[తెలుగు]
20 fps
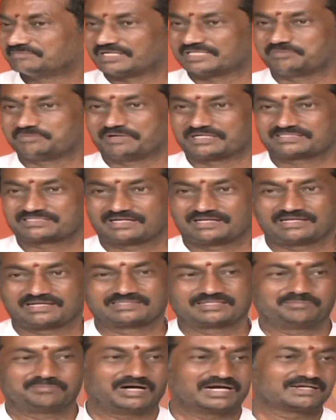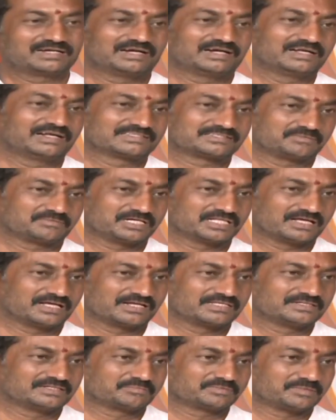ప్రతిపక్షాలు ఎంత మాట్లాడినా
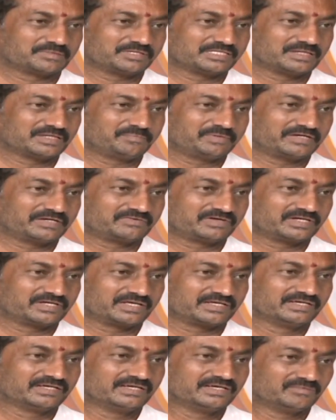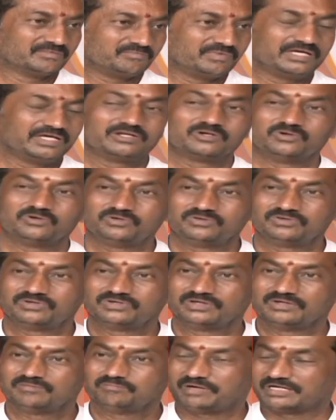సమాధానం చెప్తామని చెప్పేటువంటి మీరు
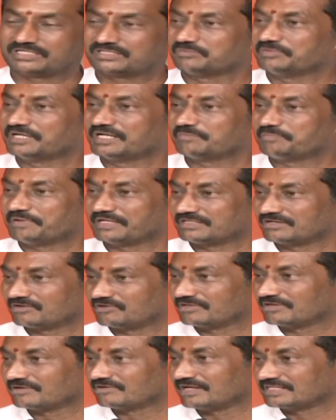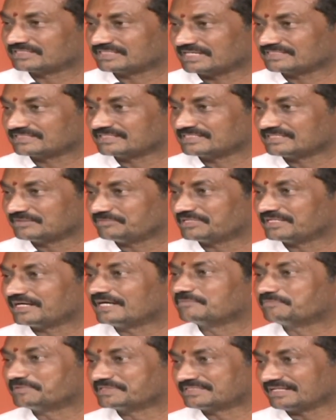పట్టుమని పది రోజులు కూడా శాసనసభను
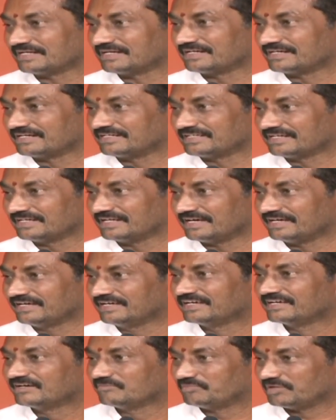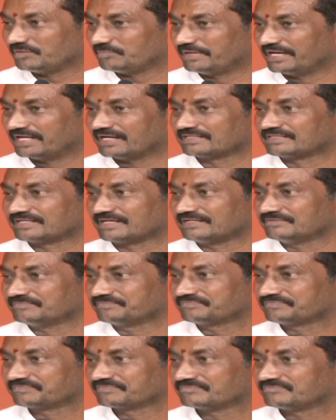నడిపిస్తలేరంటేనే మీ బేలతనం
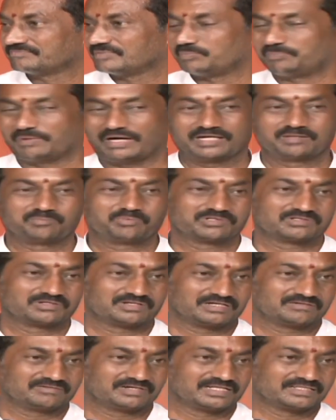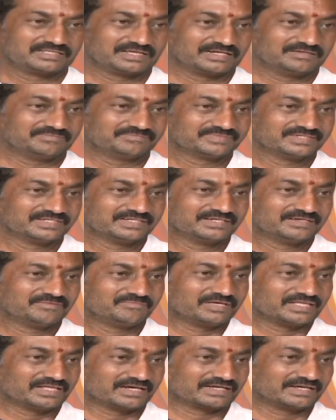మీ పారిపోతున్నటువంటి తనం
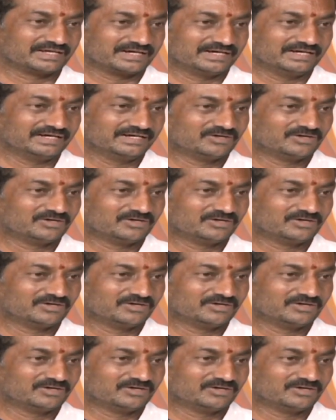మీ దగ్గర